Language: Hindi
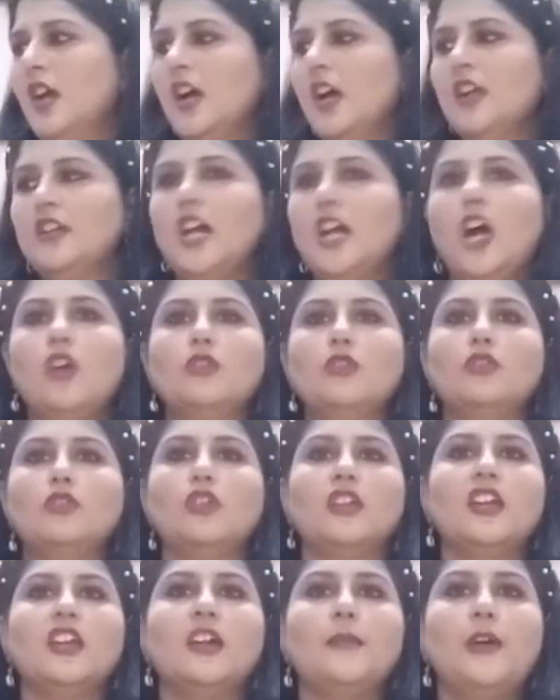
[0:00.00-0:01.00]
नाउ
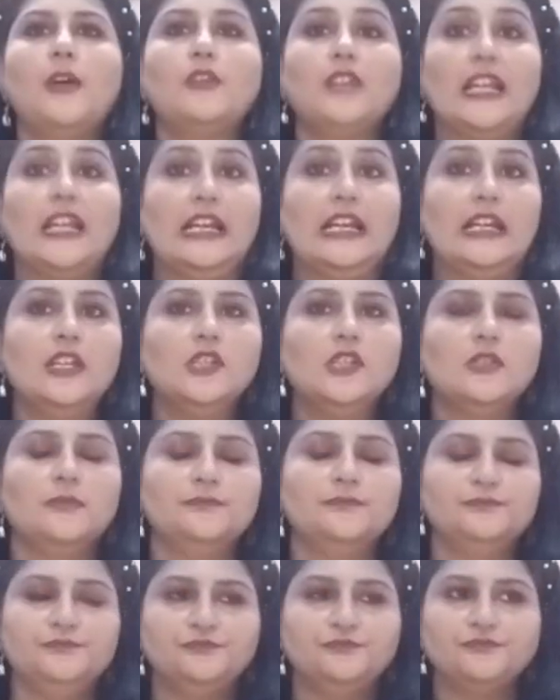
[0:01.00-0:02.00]
टॉकिंग अबाउट इंग्लिश
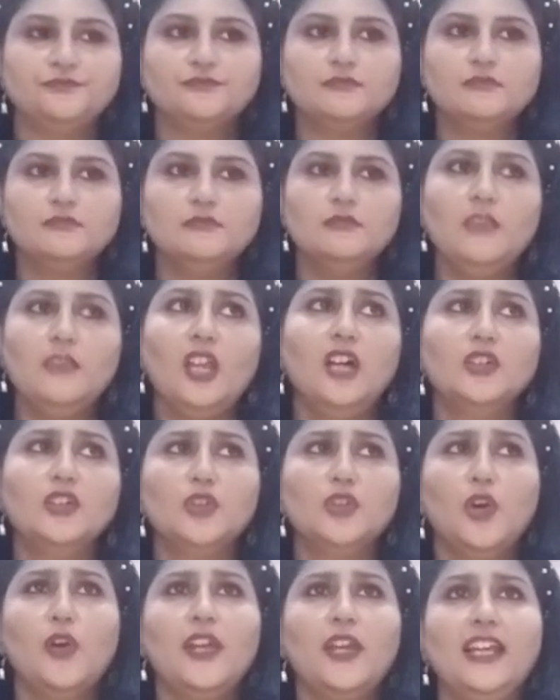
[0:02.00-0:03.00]

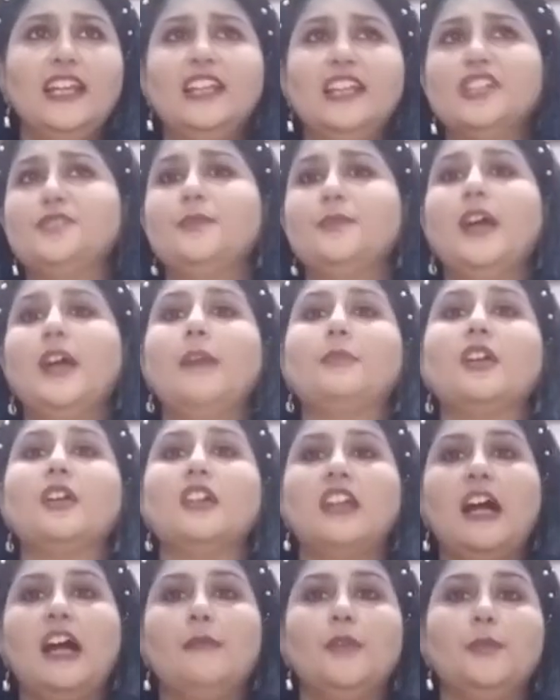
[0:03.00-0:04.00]
तो इंग्लिश में आपका
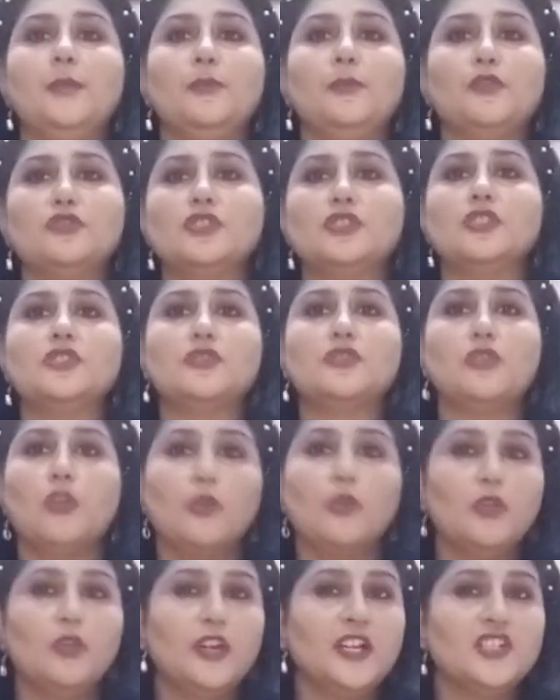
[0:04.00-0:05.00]
ग्रामर पोर्शन
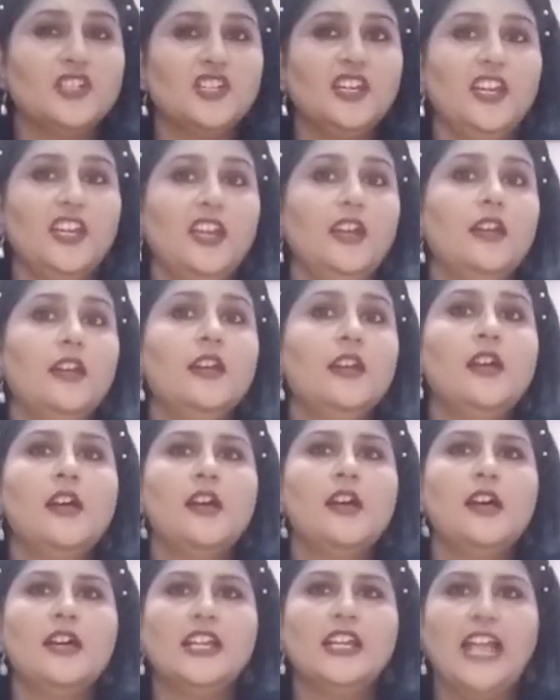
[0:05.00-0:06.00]
स्ट्रॉन्ग होना चाहिए
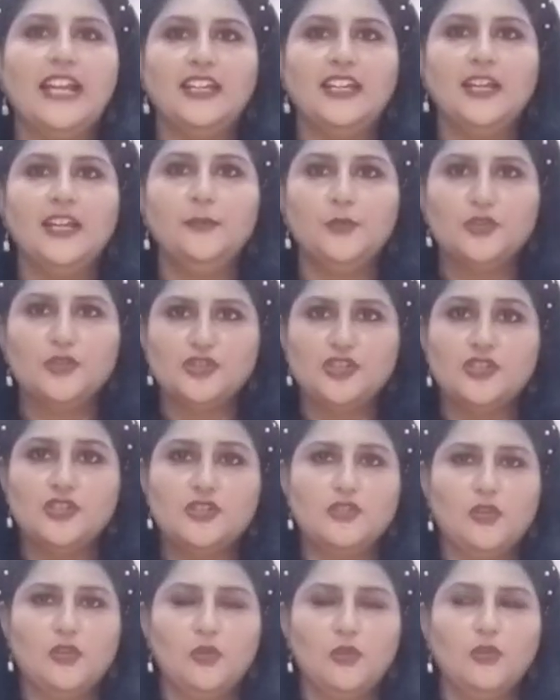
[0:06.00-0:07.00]
राइटिंग पोर्शन
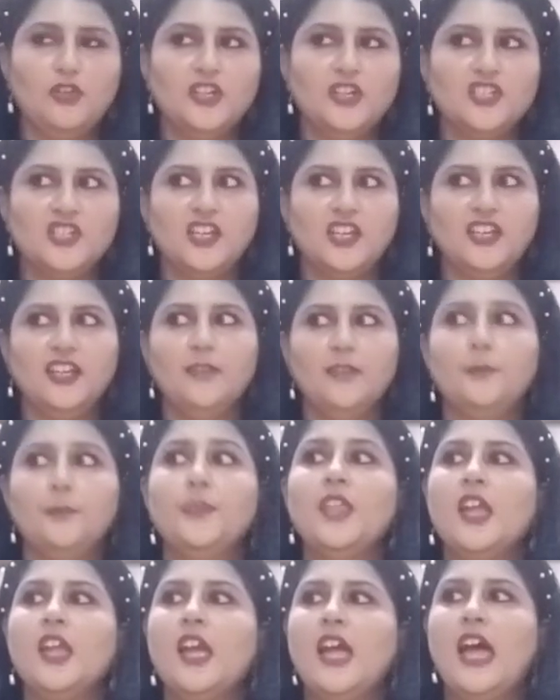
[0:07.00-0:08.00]
स्ट्रॉन्ग होना चाहिए
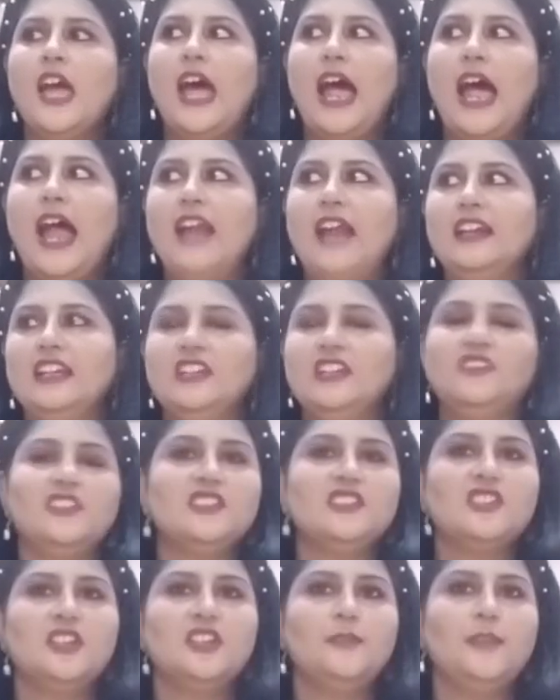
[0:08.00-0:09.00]
एंड
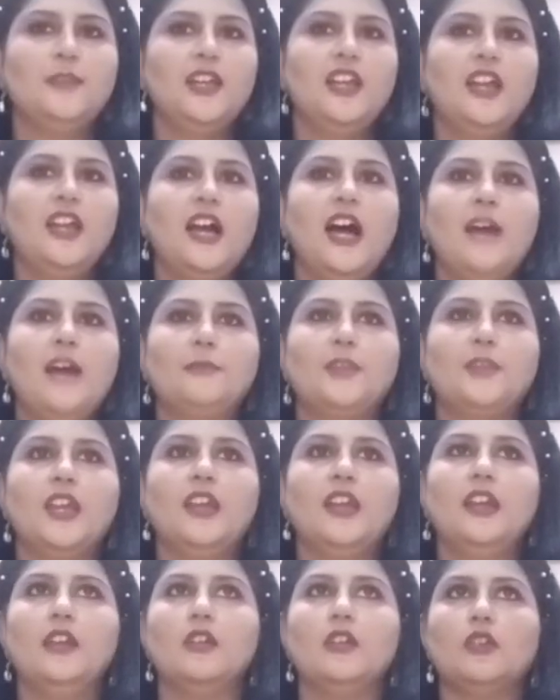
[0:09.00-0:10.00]
लिटरेचर में
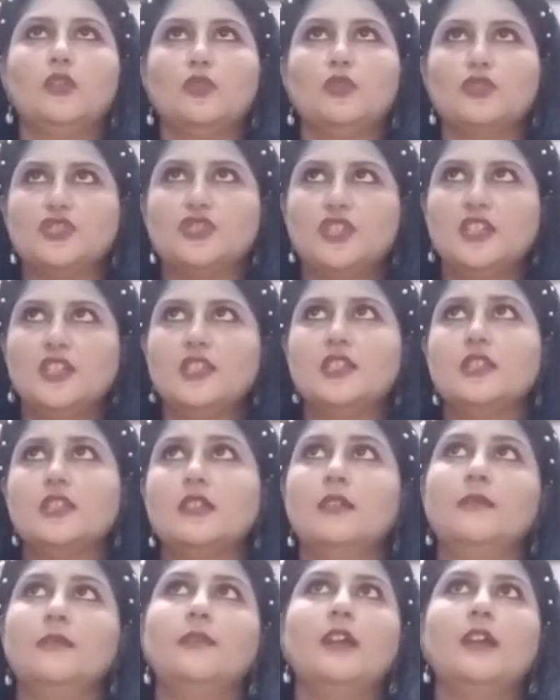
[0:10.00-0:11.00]
आपके क्वेश्चंस
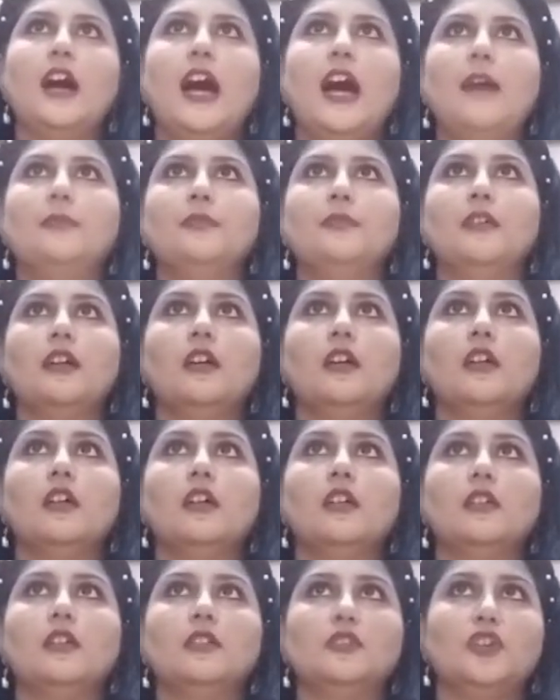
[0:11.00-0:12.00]
आप
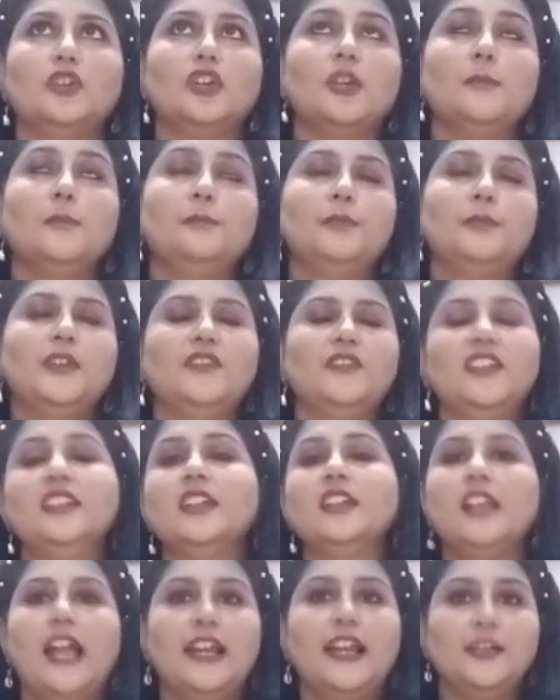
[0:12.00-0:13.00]
uh, क्योंकि बिटवीन
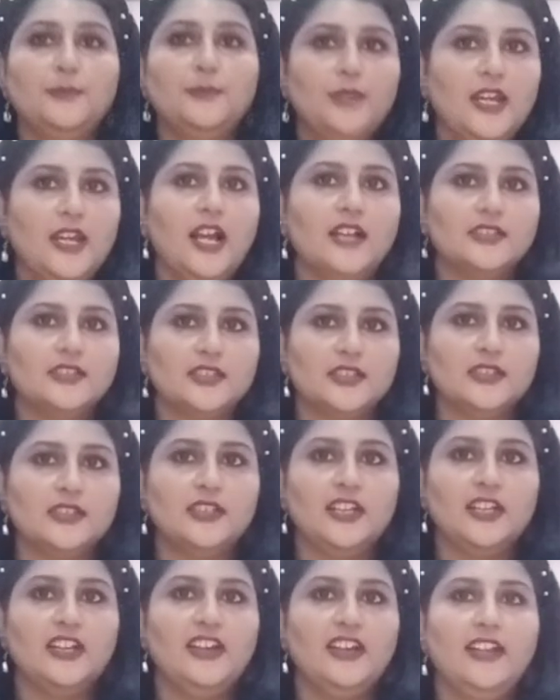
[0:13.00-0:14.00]
द लाइन भी आ
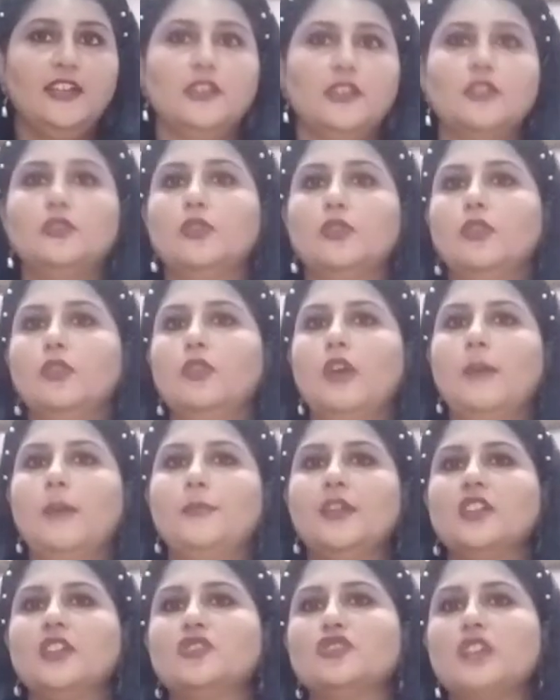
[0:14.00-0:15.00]
सकते हैं राइट right? तो
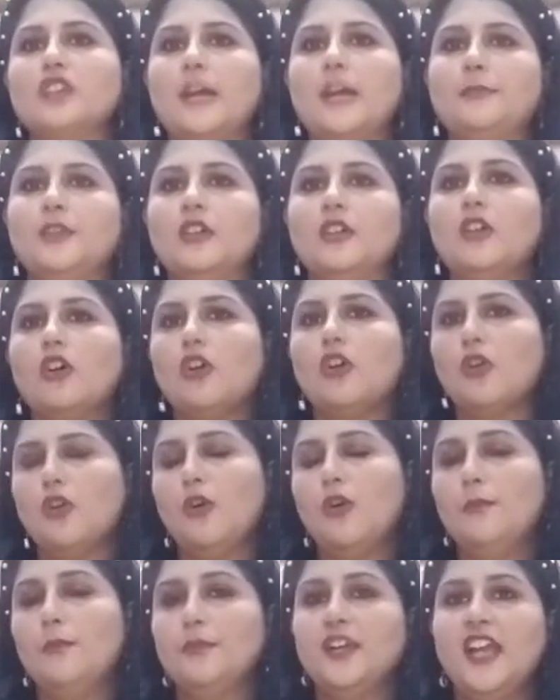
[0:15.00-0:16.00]
अपना जो चैप्टर का
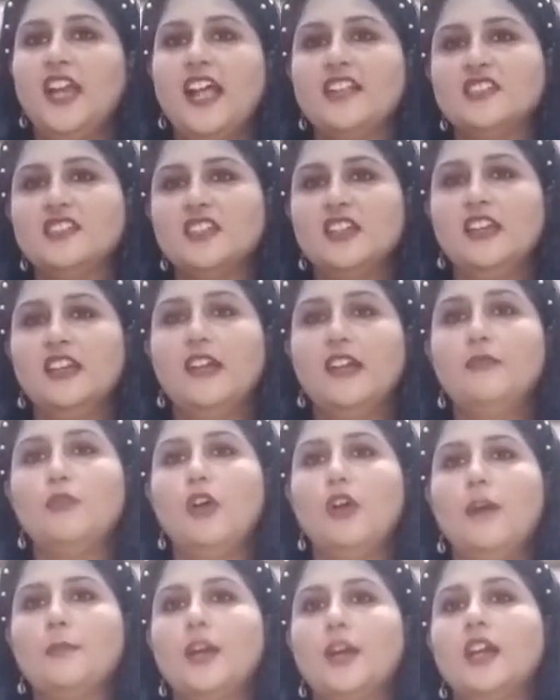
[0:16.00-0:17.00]
कॉम्प्रीहेंसन है वो
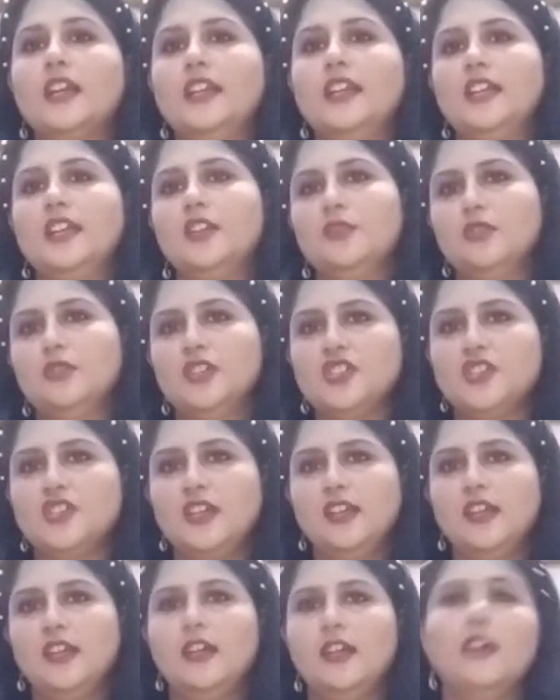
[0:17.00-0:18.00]
आपका क्लियर होना
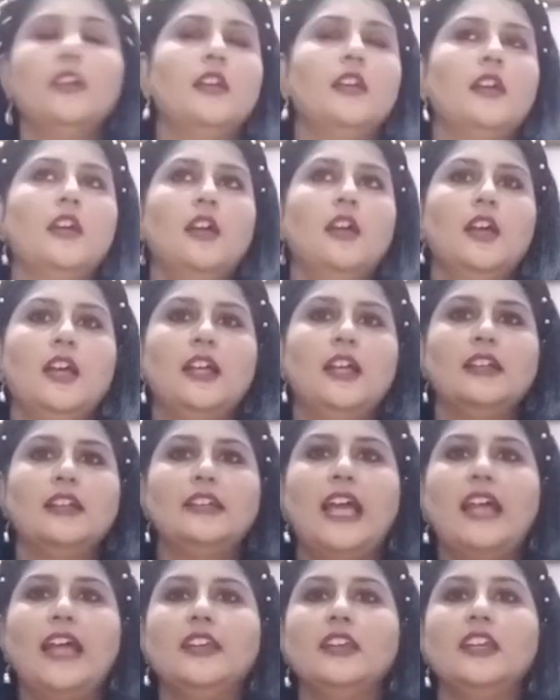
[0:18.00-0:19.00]
चाहिए
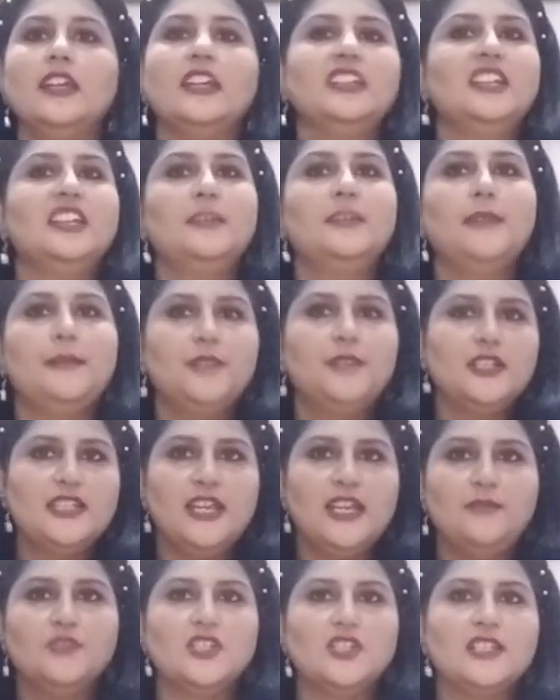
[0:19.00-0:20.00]
देन हिंदी में भी
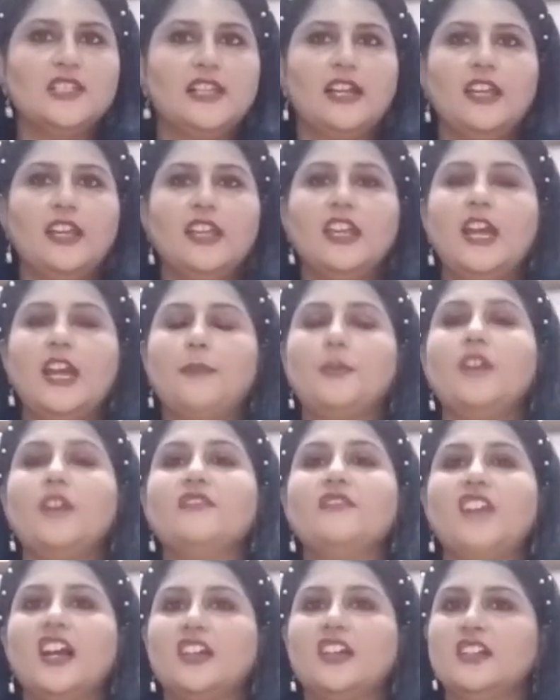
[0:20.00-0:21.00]
सेम चीज़ लगेगी आपका
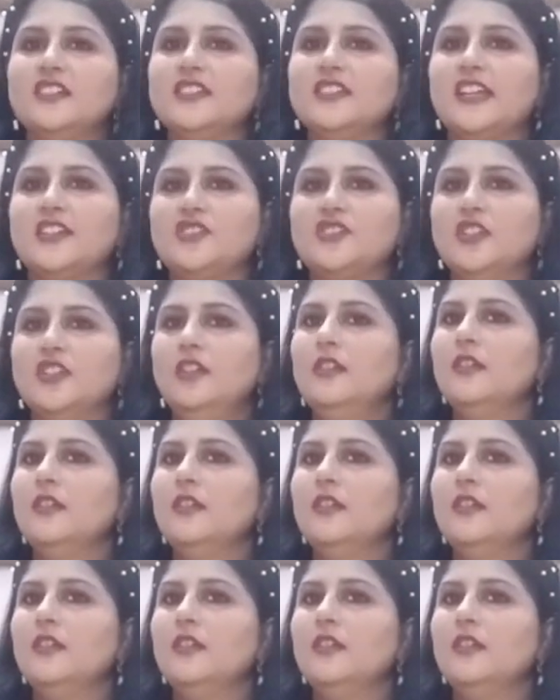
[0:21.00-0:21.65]
व्याकरण सेक्शन